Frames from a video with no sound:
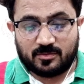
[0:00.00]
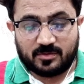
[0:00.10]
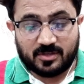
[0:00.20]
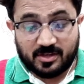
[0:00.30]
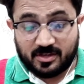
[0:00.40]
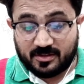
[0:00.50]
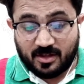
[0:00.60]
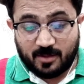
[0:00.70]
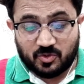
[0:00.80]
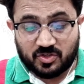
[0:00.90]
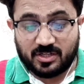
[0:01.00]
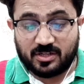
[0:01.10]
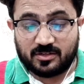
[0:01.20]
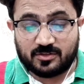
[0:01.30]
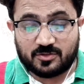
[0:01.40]
देखिए कितना
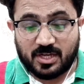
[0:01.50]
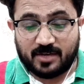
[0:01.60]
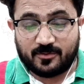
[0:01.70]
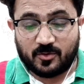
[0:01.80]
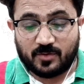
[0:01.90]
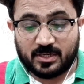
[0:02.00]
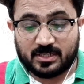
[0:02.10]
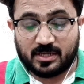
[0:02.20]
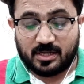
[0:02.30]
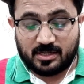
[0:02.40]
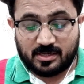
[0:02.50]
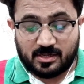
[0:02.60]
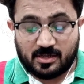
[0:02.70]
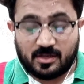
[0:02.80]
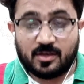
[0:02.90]
मुश्किल जो है वो वक्त था
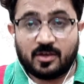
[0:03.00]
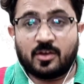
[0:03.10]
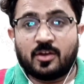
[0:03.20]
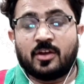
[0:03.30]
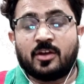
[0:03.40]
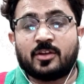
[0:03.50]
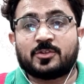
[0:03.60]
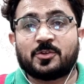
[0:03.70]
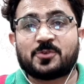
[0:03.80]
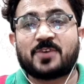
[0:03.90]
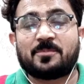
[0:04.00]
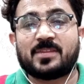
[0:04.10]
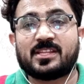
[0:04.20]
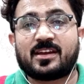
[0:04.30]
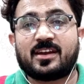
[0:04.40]
दोस्तों
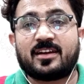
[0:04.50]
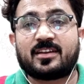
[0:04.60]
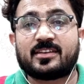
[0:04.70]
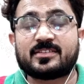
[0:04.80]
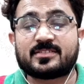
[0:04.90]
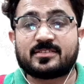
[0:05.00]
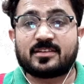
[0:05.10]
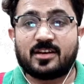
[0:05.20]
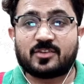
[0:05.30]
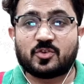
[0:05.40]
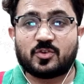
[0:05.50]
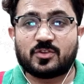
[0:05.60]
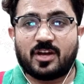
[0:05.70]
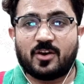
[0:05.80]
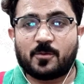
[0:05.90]
आपने देखा कि किस तरह
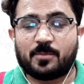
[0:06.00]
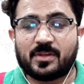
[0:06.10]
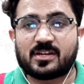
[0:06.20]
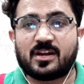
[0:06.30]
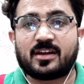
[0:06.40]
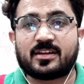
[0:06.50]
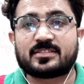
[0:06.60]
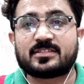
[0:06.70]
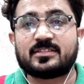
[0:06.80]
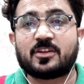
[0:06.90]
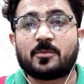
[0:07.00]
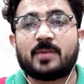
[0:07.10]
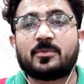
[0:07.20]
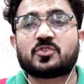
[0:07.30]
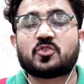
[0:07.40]
14 और 15 अगस्त की
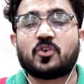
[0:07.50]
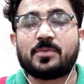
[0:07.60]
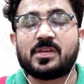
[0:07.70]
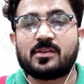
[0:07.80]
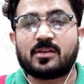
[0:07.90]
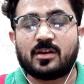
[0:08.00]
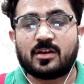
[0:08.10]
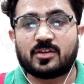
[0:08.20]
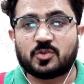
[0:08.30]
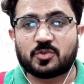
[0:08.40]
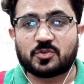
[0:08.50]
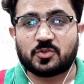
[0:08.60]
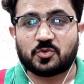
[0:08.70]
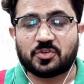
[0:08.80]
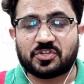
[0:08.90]
दरमियान में जो भी जो
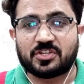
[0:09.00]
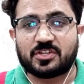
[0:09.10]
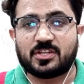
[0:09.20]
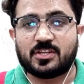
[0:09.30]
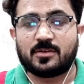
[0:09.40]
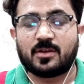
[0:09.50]
सिचुएशन थी